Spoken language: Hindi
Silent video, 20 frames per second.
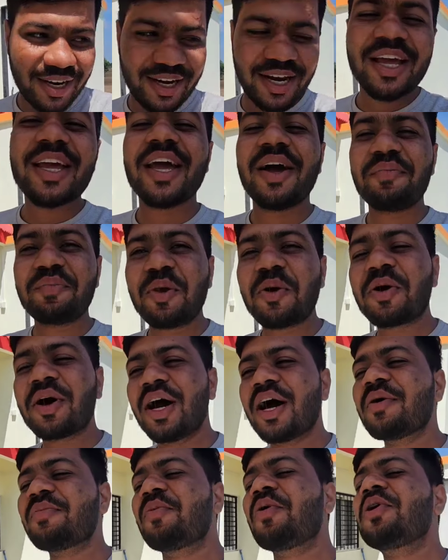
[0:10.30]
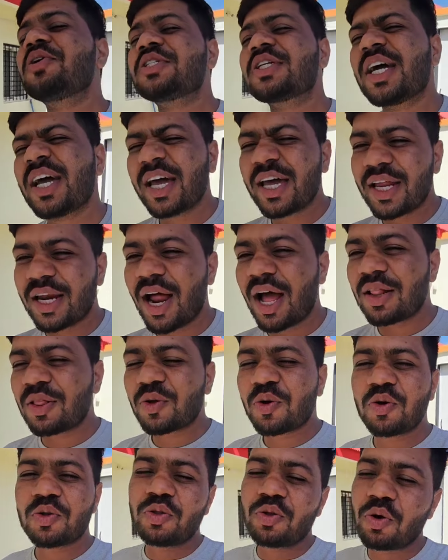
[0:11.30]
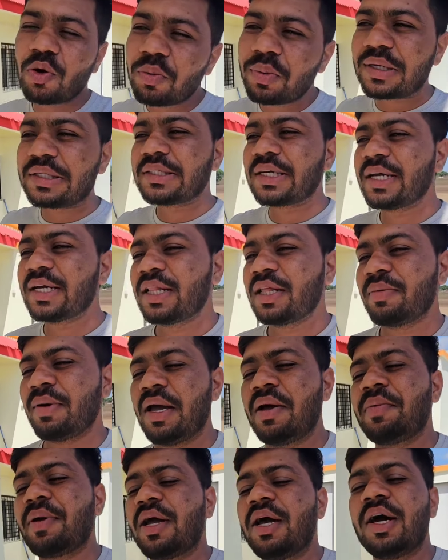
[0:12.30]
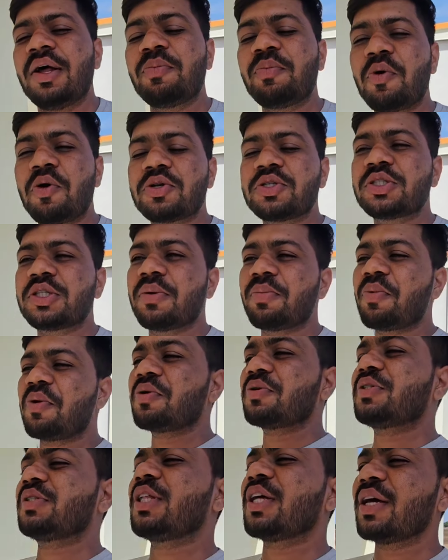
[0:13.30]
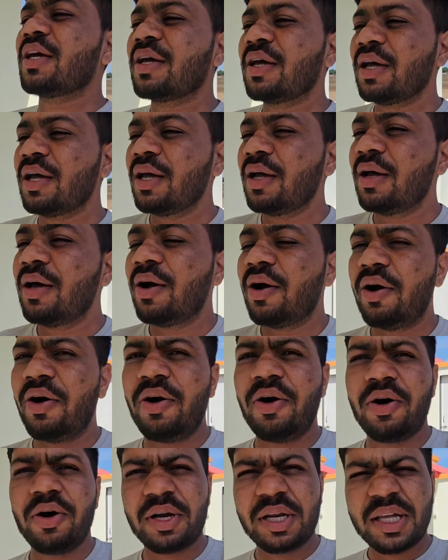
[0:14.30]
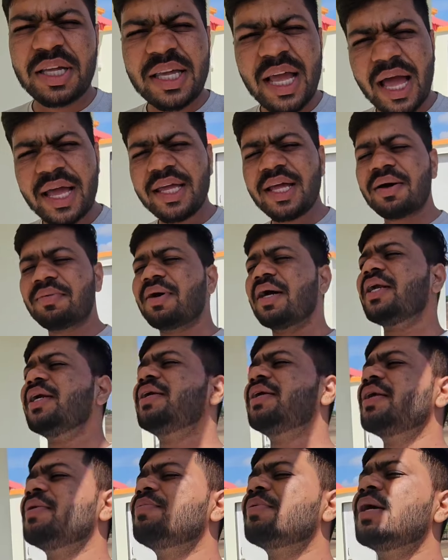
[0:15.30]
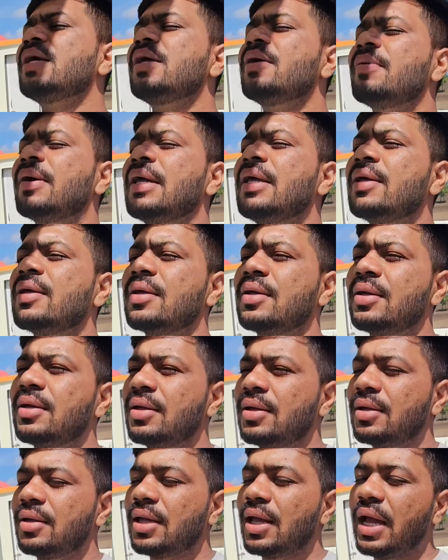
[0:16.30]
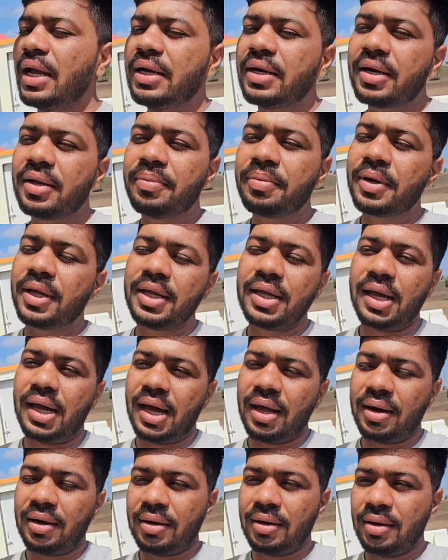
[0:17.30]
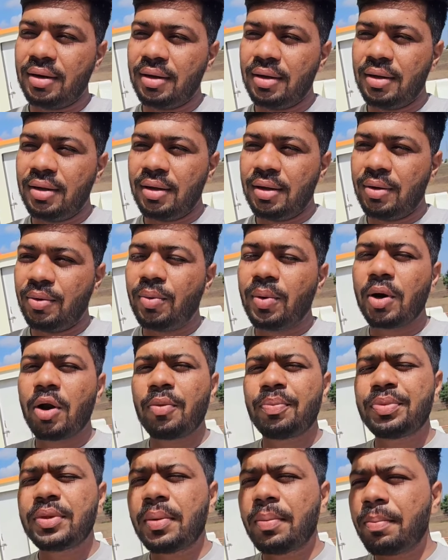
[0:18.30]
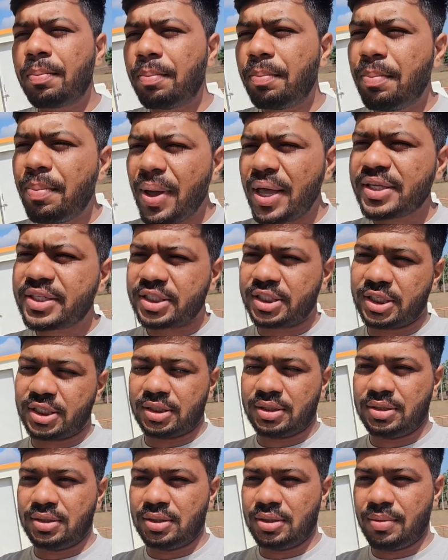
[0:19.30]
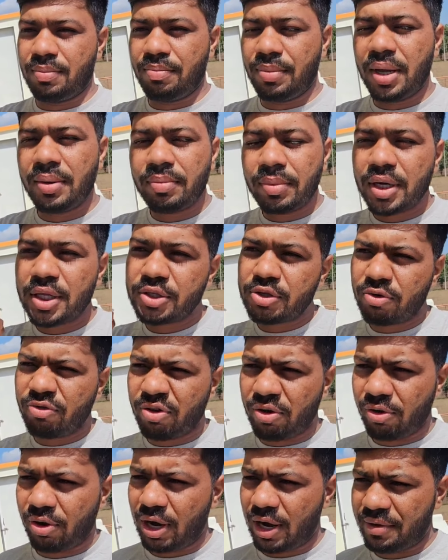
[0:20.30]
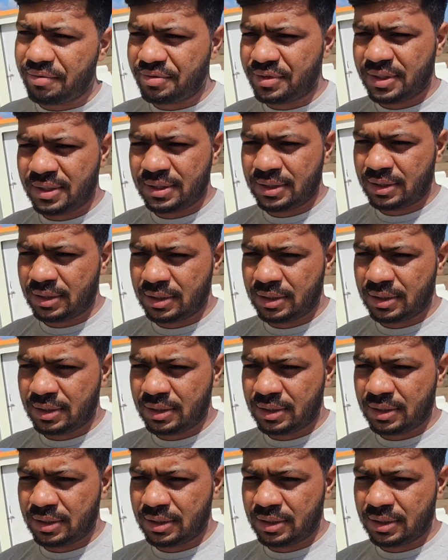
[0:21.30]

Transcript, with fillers: ठीक है हम लोग घर पहुँच गए रात को दो बज गए थे भाई हमें घर पहुँचते पहुँचते और क्या ही हमारी ट्रिप रही है भाई क्या ही ट्रिप रही है यार वन ऑफ द बेस्ट मेमोरीज ऑफ आवर लाइफ